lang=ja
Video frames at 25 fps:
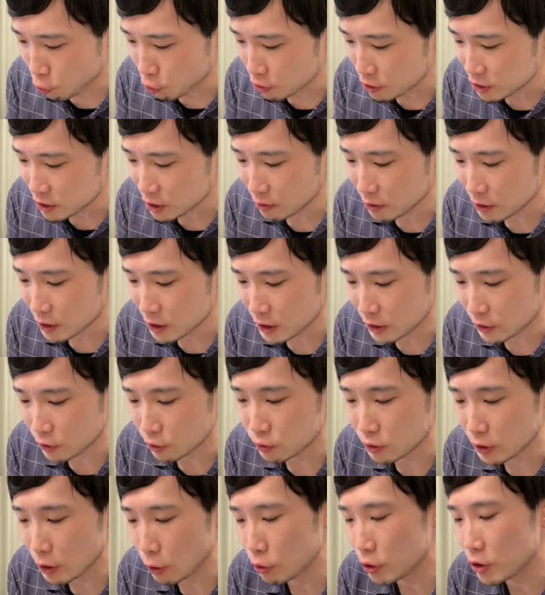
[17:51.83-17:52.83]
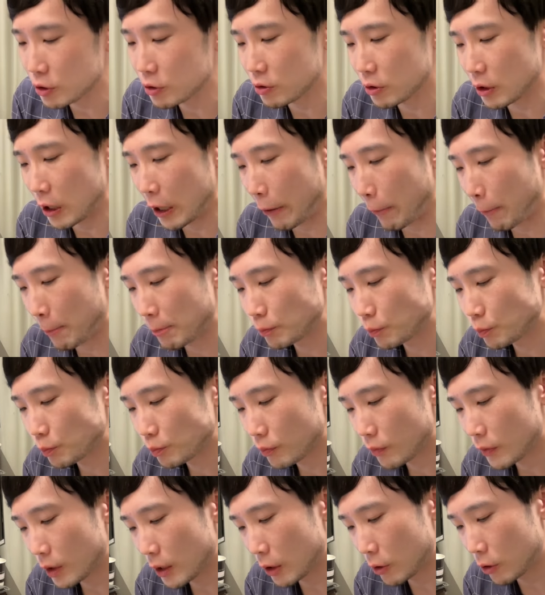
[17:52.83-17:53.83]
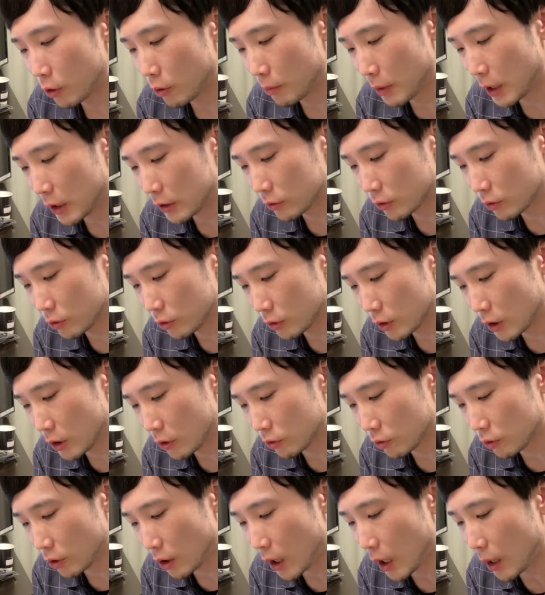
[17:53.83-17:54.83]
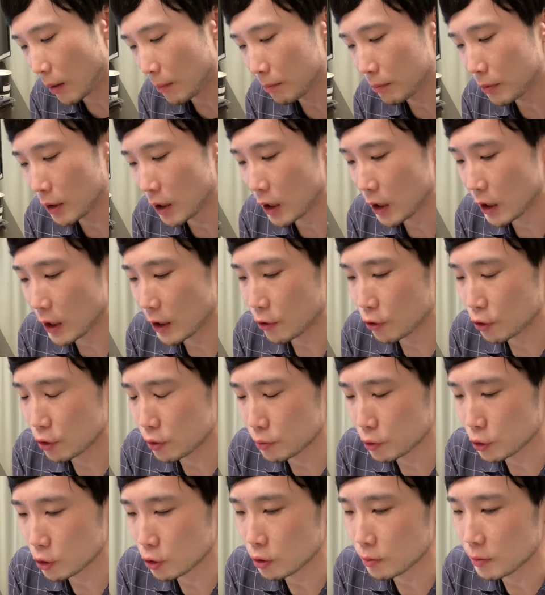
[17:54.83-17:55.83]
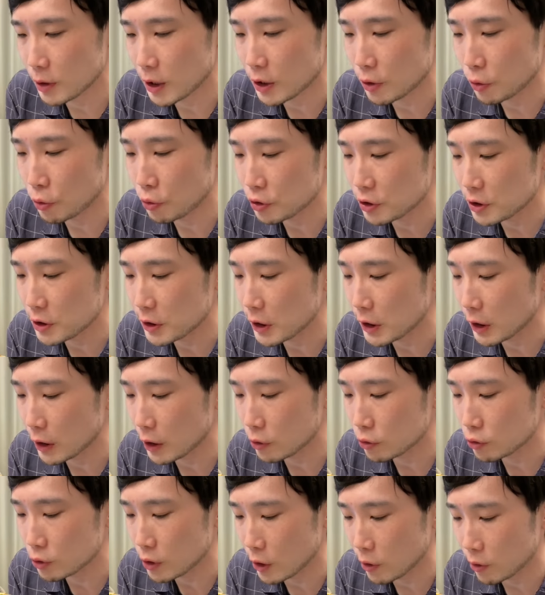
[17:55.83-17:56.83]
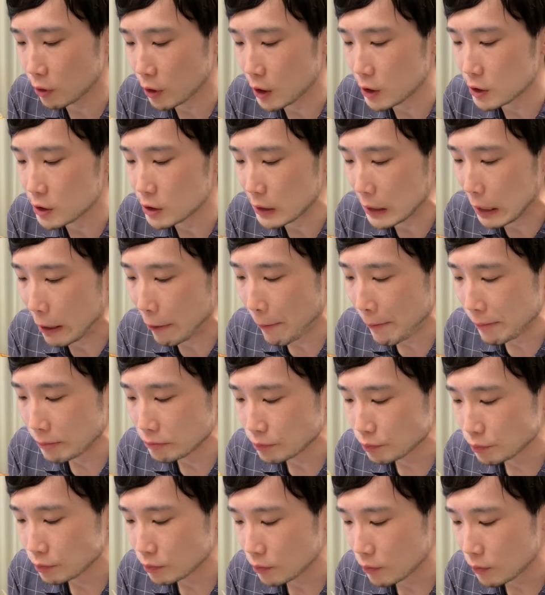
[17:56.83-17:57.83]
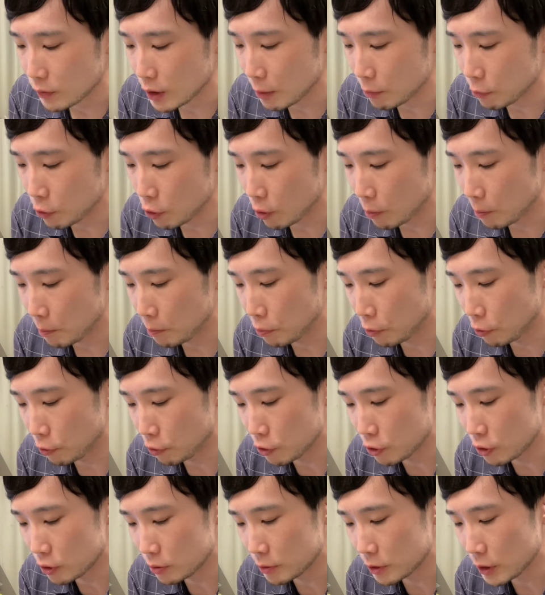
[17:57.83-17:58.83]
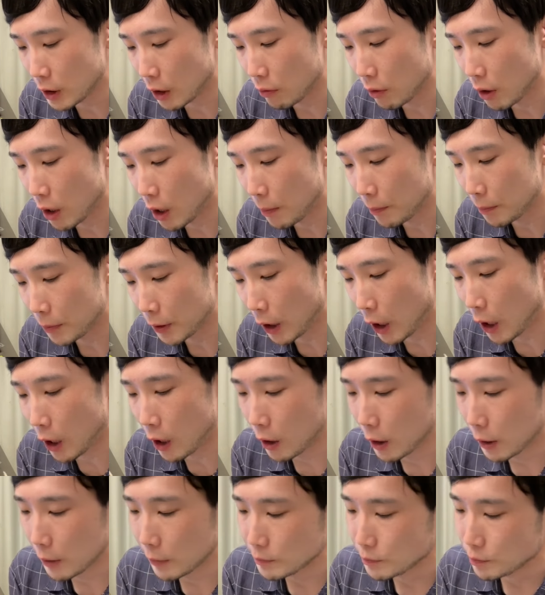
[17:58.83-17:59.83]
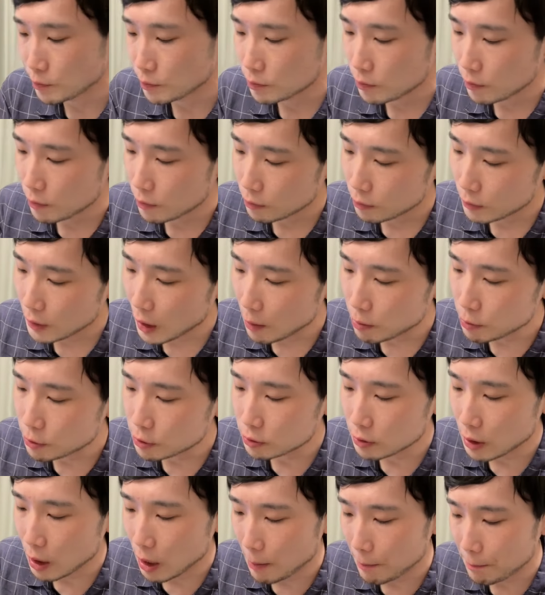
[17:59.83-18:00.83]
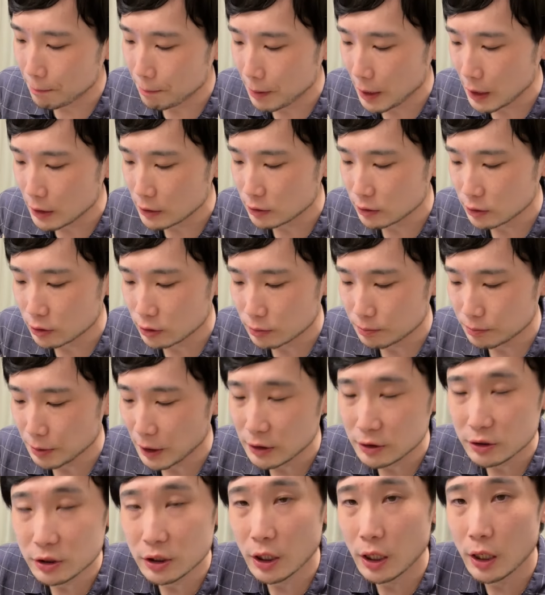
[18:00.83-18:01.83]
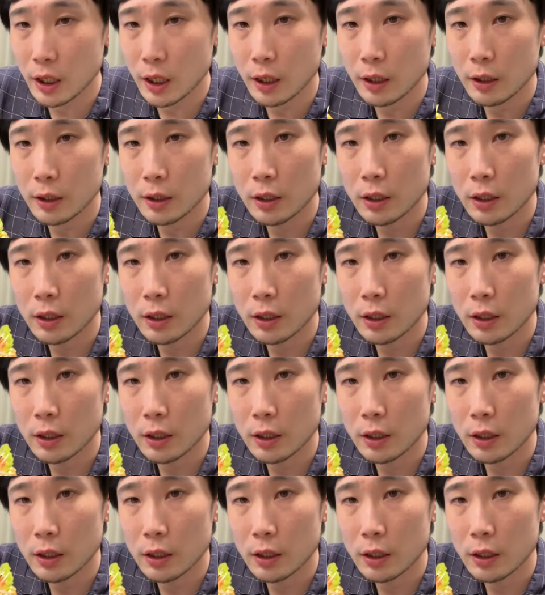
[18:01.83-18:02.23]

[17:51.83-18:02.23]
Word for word: 大きさはね、そんな大きくない。あの、マクドナルドのハンバーガーよりも一回り大きいかなぐらいの感じね。でも、ボリューム感は半端ない。あ、ダブルはバンズ、バンズじゃねえや。